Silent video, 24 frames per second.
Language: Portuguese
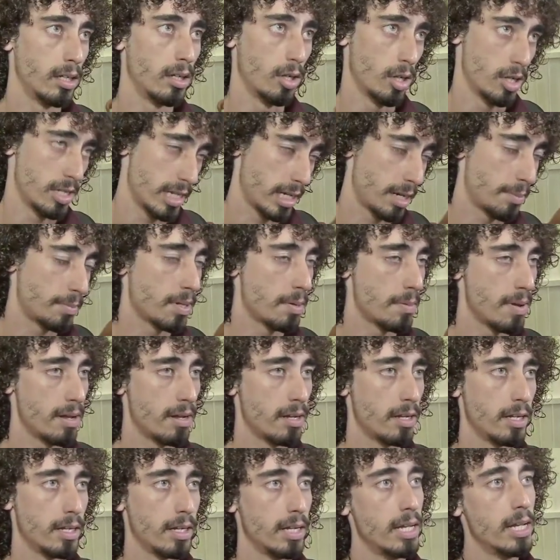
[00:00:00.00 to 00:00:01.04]
Nossa equipe
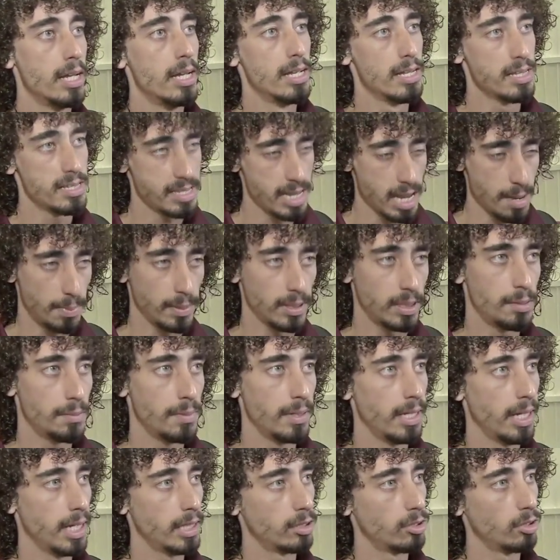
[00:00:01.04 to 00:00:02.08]
também sempre em
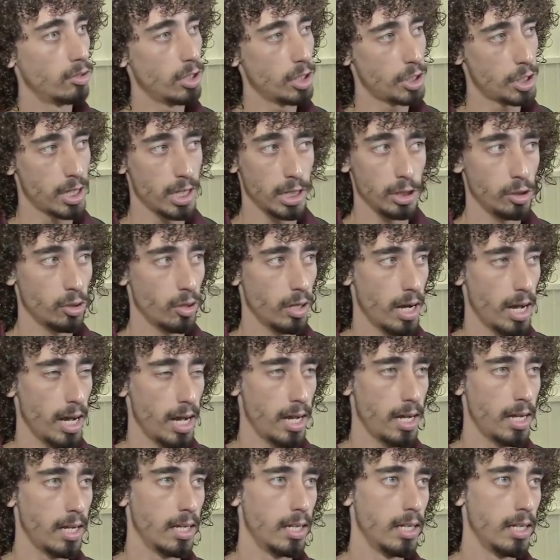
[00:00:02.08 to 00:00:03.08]
cima deles, não deixando eles jogar